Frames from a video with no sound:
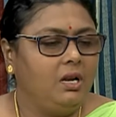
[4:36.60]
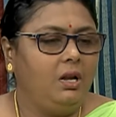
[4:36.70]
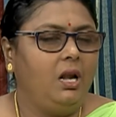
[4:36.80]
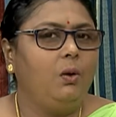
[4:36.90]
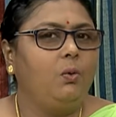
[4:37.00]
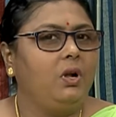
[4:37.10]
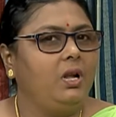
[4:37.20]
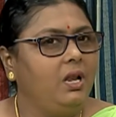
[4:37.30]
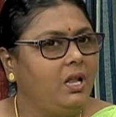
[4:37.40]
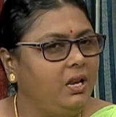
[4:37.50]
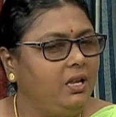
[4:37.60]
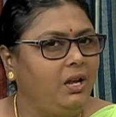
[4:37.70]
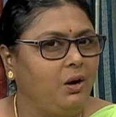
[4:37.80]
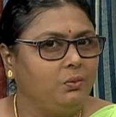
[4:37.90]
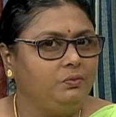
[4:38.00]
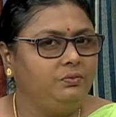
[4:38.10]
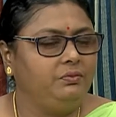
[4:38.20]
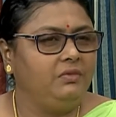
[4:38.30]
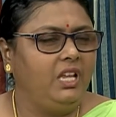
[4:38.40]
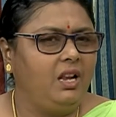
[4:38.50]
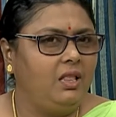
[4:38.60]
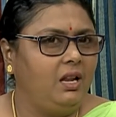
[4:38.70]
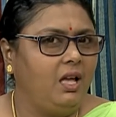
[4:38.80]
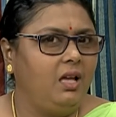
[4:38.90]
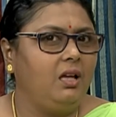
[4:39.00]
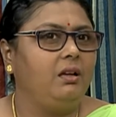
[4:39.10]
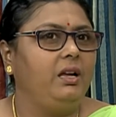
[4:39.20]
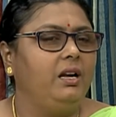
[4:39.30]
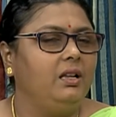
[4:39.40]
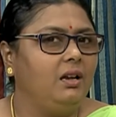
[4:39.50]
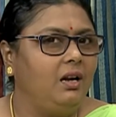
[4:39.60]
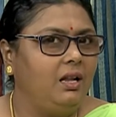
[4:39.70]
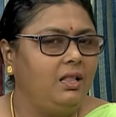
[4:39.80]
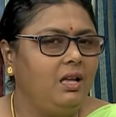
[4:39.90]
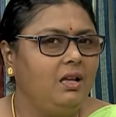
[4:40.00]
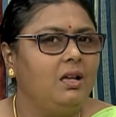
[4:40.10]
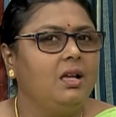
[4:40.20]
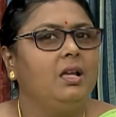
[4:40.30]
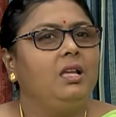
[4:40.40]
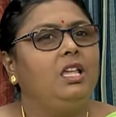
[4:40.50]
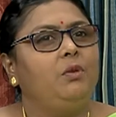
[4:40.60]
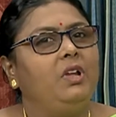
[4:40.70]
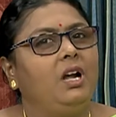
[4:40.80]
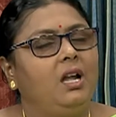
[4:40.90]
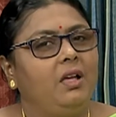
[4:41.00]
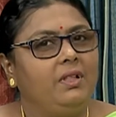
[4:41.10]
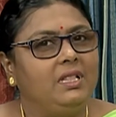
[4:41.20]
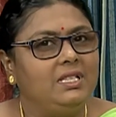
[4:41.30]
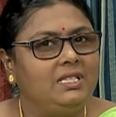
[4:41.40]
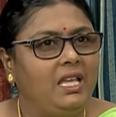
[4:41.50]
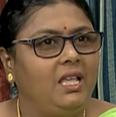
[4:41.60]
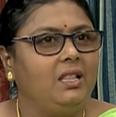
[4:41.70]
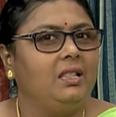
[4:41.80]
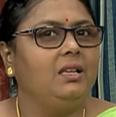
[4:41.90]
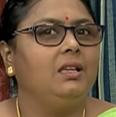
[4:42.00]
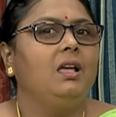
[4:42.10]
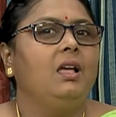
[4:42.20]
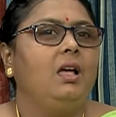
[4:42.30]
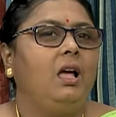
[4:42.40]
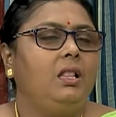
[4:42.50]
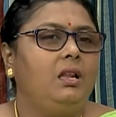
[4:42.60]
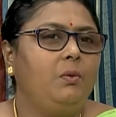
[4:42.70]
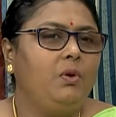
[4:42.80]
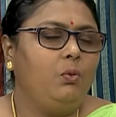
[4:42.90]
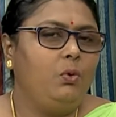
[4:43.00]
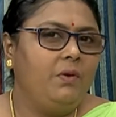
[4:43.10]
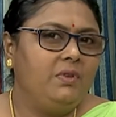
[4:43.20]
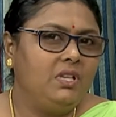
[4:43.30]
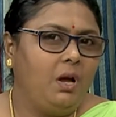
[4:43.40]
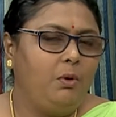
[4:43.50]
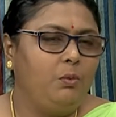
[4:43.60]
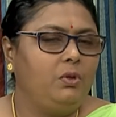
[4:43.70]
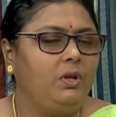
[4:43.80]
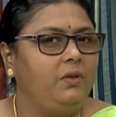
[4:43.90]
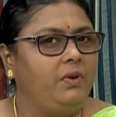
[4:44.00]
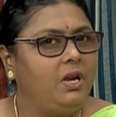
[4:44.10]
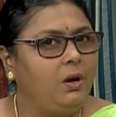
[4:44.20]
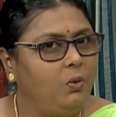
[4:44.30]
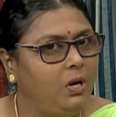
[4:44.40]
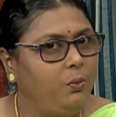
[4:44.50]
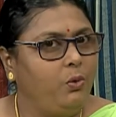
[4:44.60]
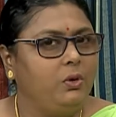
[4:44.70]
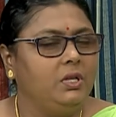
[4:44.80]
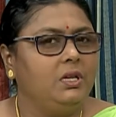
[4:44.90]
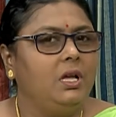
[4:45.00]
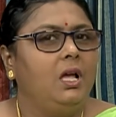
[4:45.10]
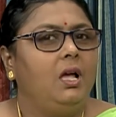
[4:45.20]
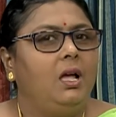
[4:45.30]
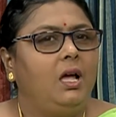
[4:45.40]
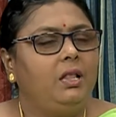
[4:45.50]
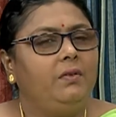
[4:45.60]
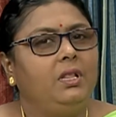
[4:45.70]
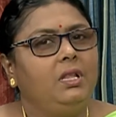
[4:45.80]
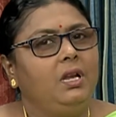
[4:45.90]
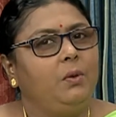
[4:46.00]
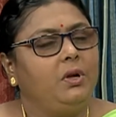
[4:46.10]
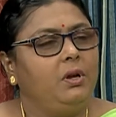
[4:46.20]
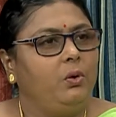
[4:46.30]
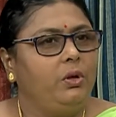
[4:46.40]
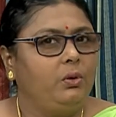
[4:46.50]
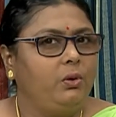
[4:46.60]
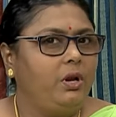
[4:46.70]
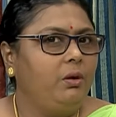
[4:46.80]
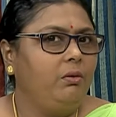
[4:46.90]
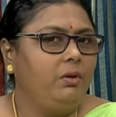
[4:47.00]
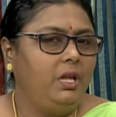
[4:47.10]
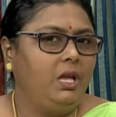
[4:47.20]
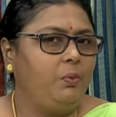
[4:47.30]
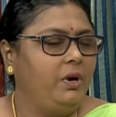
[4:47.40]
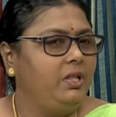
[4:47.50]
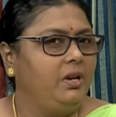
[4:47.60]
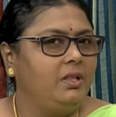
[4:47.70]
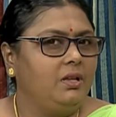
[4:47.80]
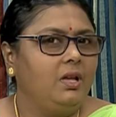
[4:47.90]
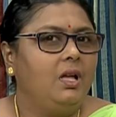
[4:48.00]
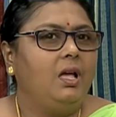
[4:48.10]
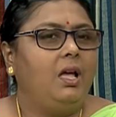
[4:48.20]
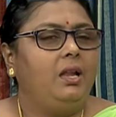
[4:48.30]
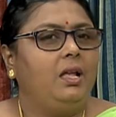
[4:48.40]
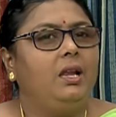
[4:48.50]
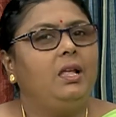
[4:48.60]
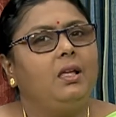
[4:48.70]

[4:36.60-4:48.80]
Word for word: நல்லா ஒட்ட நறுக்கிக்கணும் ஏன்னா அந்த நகை இடுக்குகளில் தான் கிருமிகள்லாம் வந்து சேர்ந்து அது நம்ம உணவு சாப்பிடும்போது அது வழியாக உள்ளே போகுது அது வந்து நமக்கு நோய் தொற்றையும் ஏற்படுத்திடுது அதனால்